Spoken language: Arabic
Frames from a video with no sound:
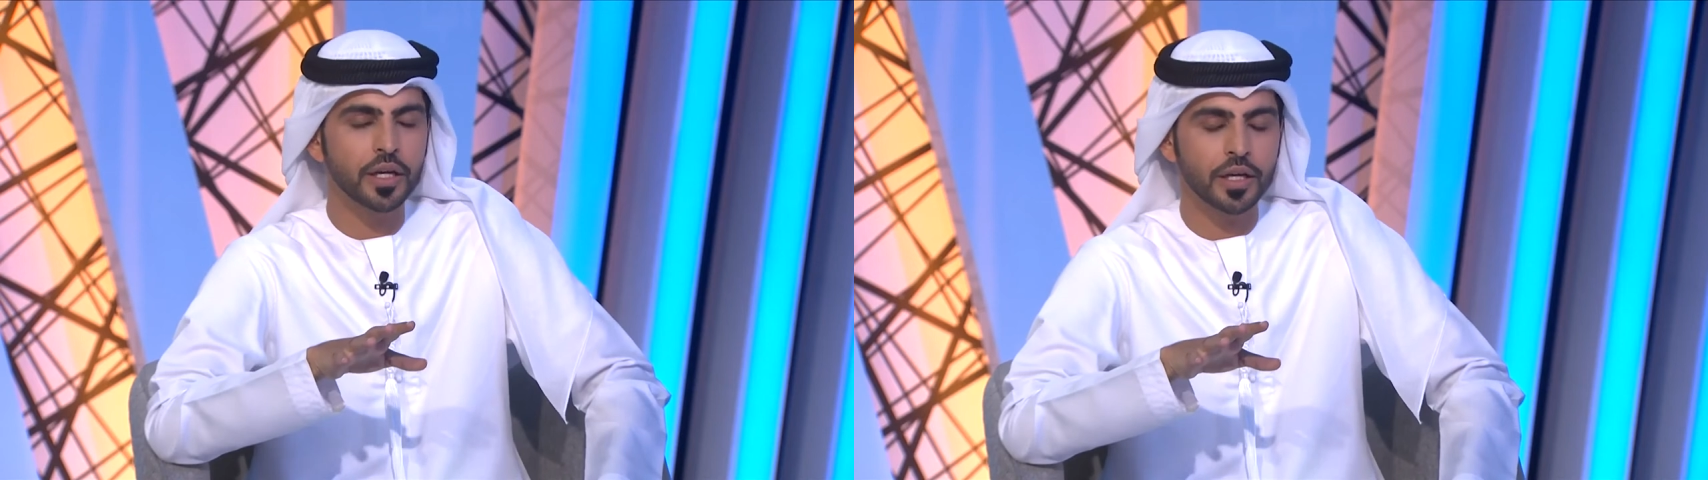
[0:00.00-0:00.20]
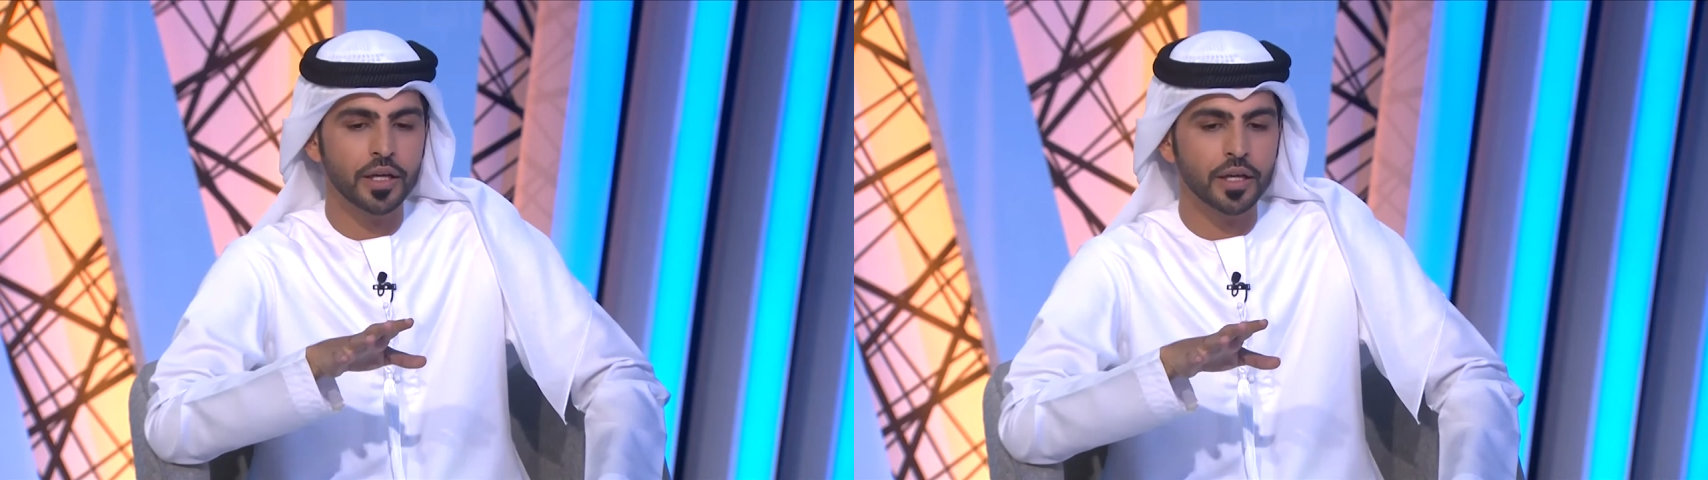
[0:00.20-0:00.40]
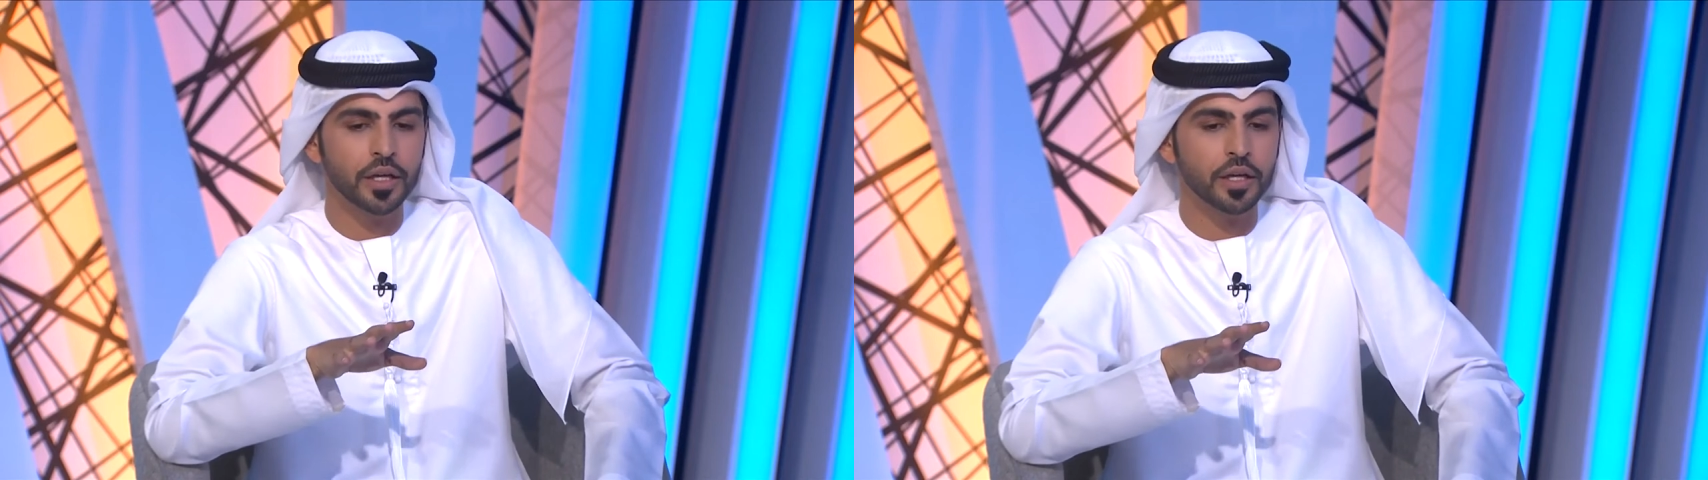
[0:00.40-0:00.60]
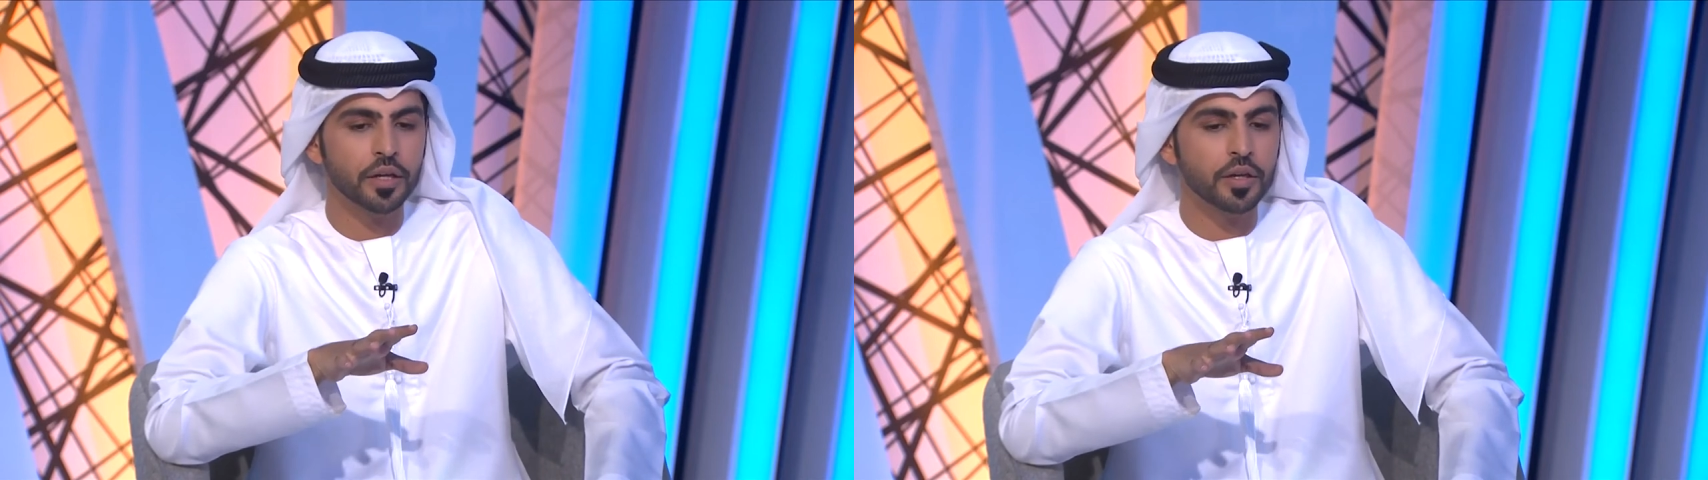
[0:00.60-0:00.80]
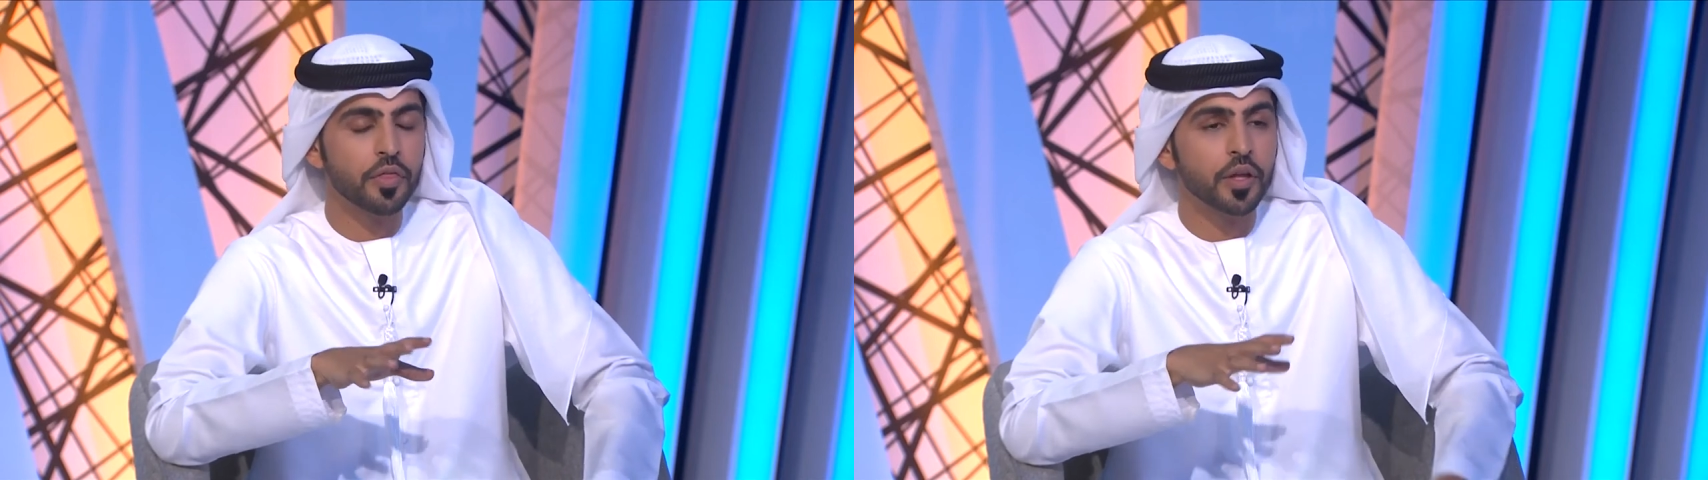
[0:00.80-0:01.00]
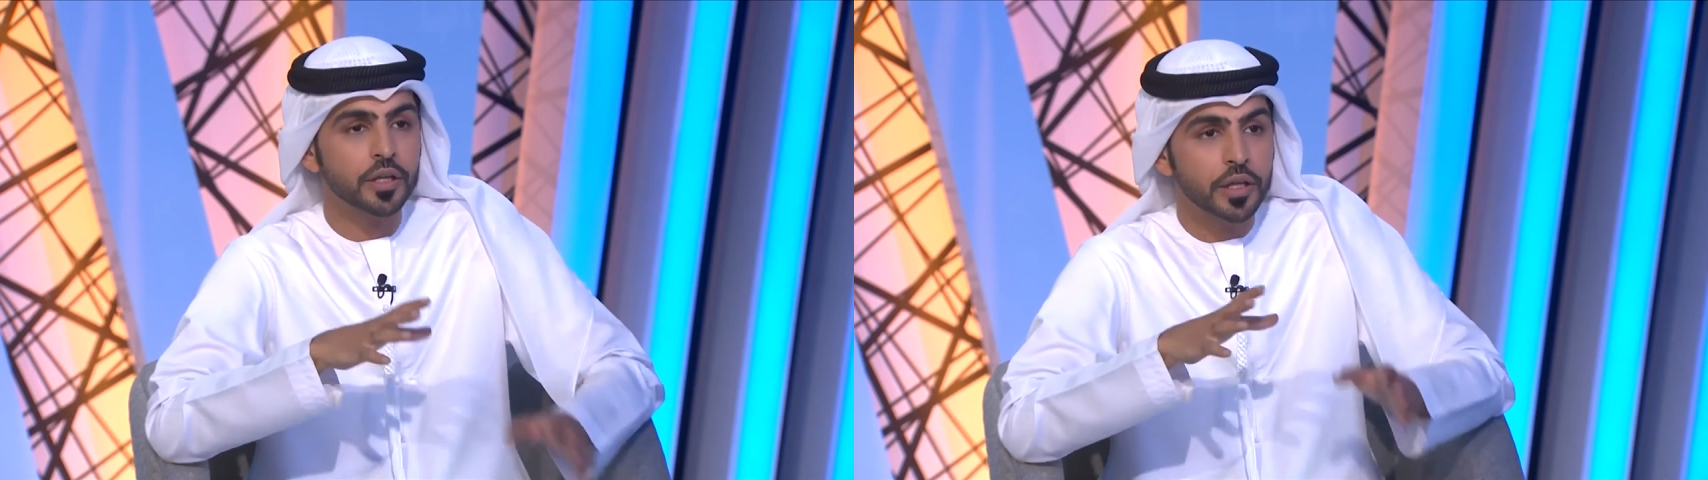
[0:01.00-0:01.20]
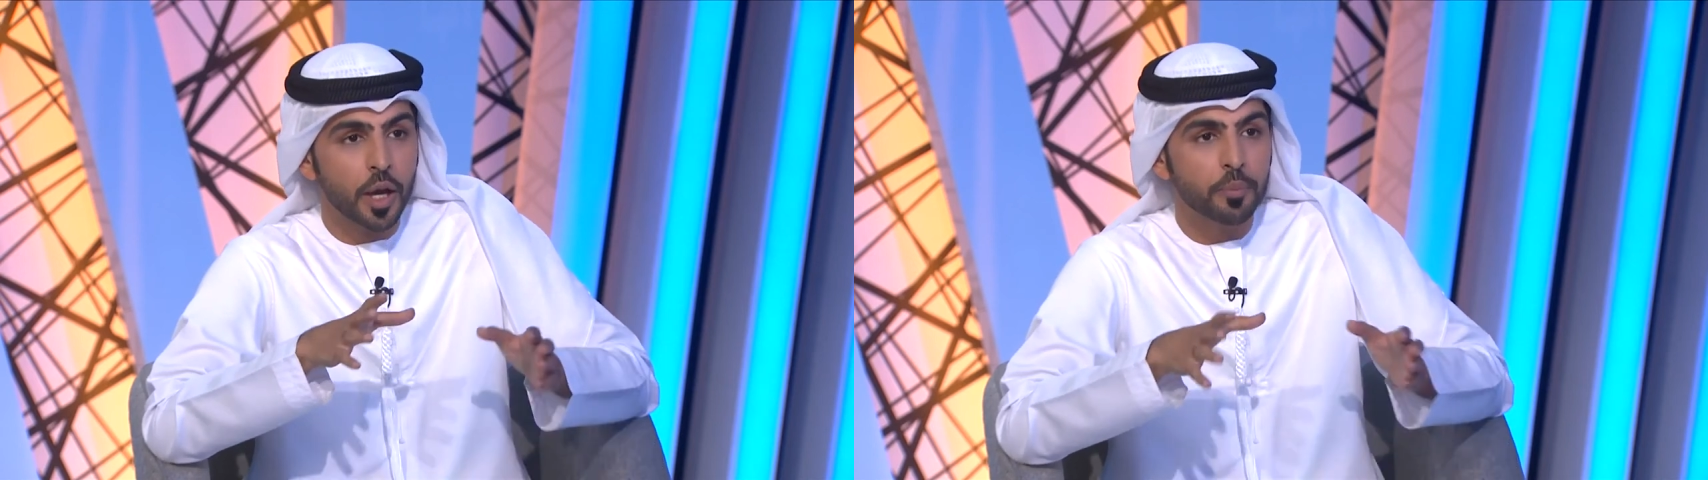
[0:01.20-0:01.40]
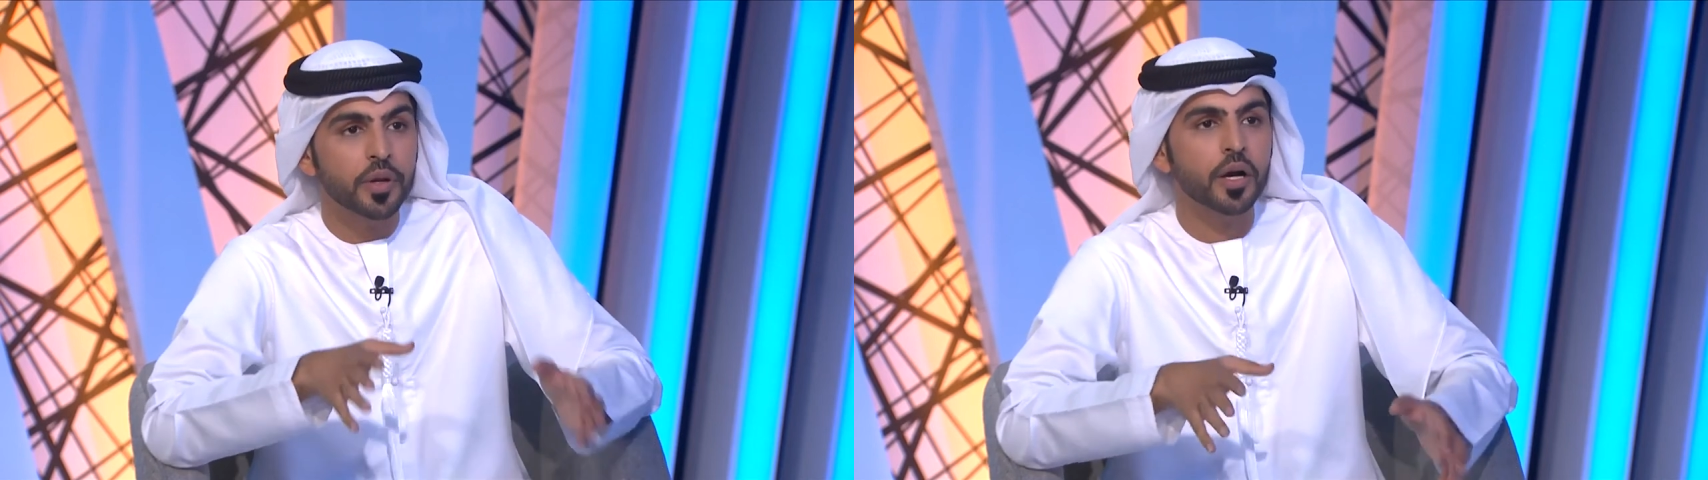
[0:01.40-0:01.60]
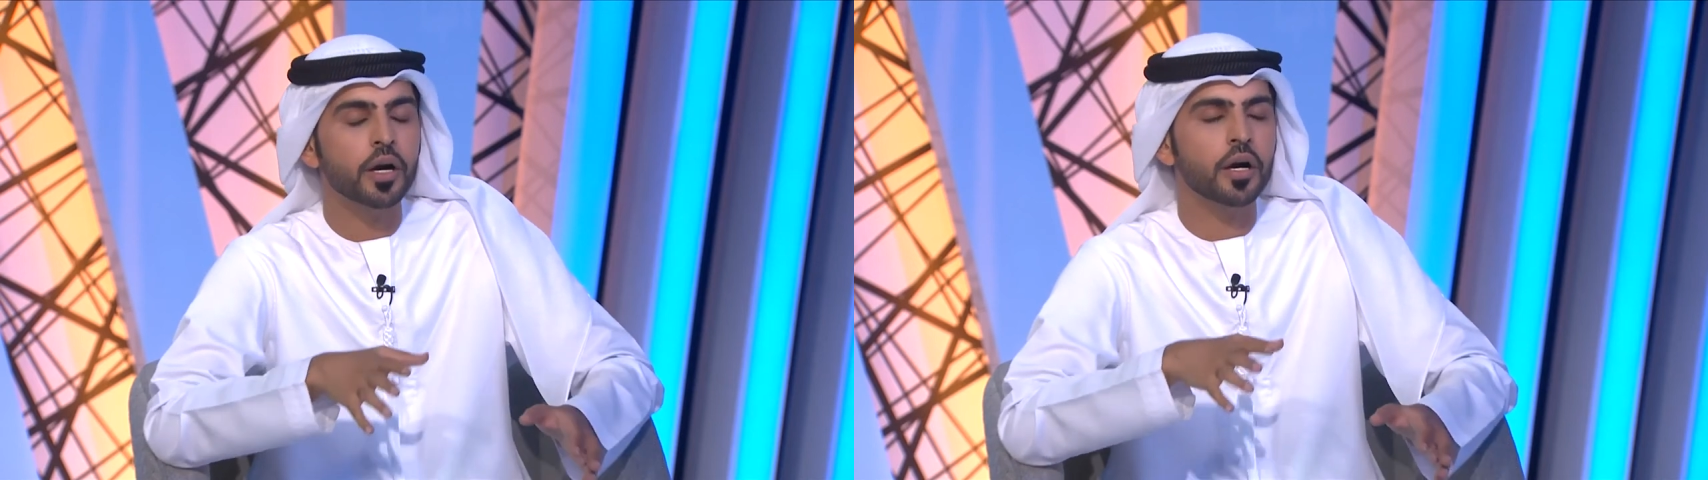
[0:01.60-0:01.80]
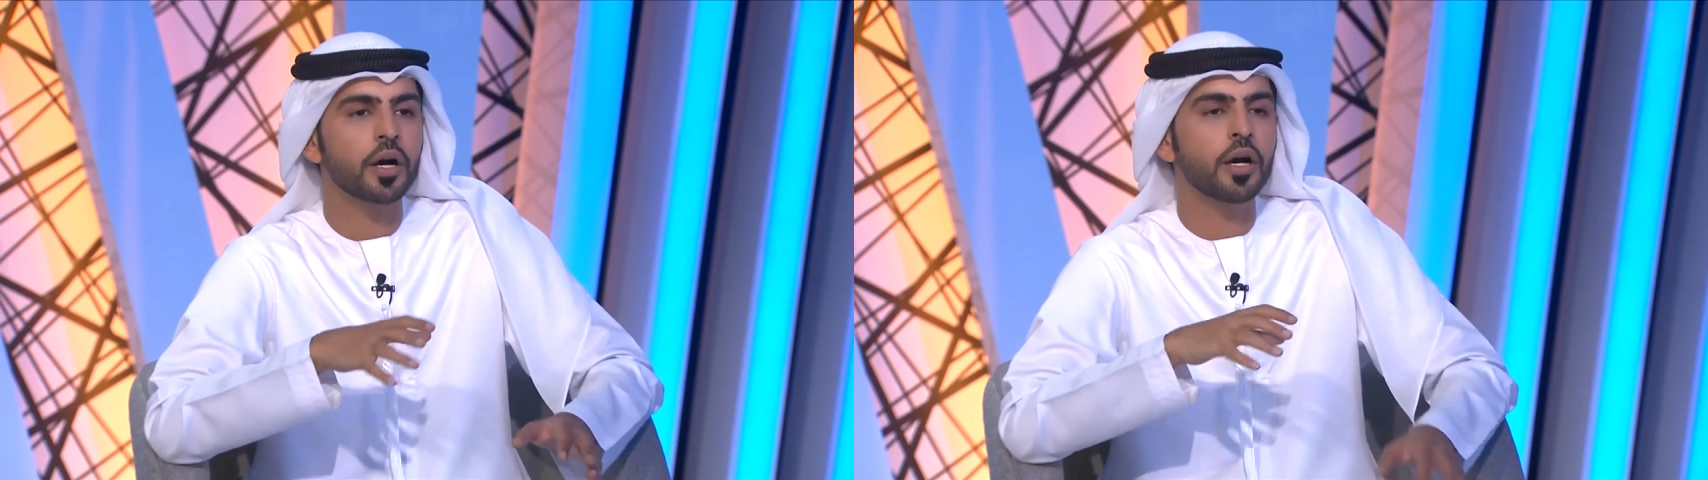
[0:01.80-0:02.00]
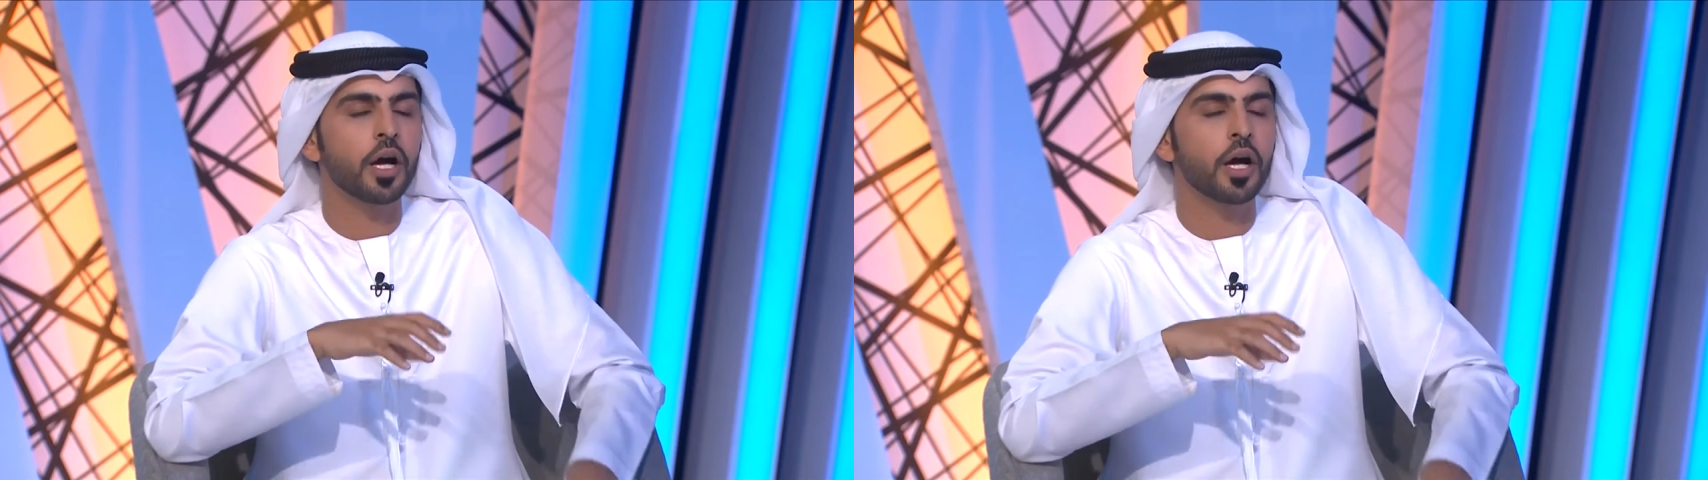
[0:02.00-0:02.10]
النظر آه، لابنائها